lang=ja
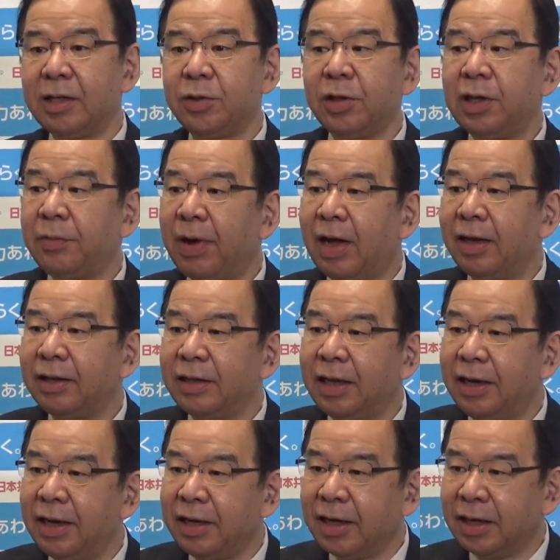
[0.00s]
あそれでは
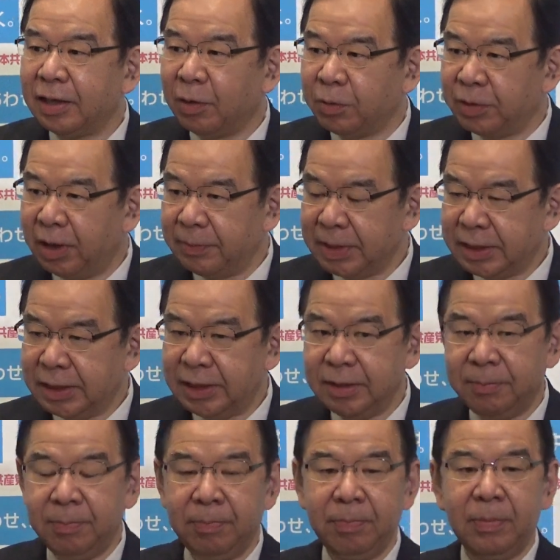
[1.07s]
定例会見を行います
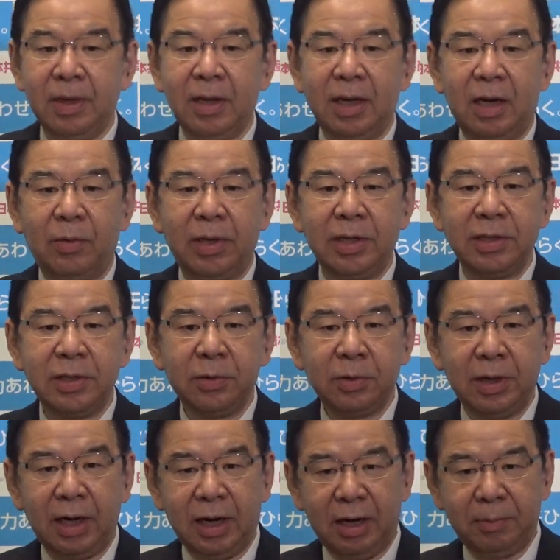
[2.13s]
あの私の方
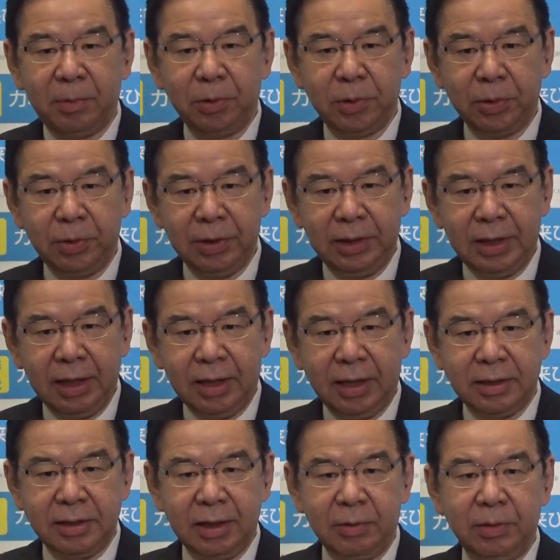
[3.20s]
から冒頭一点
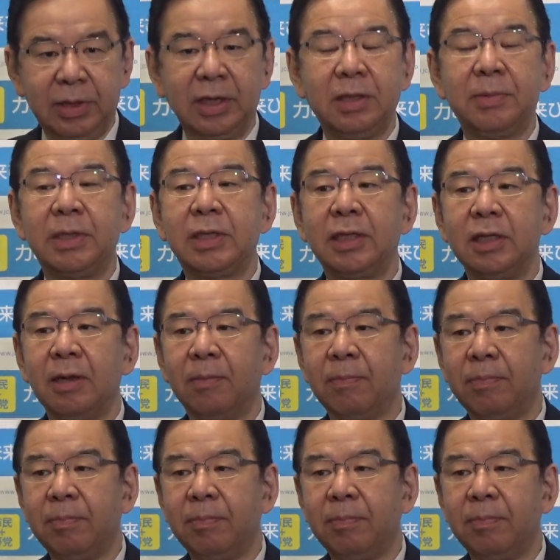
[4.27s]
発言をいたします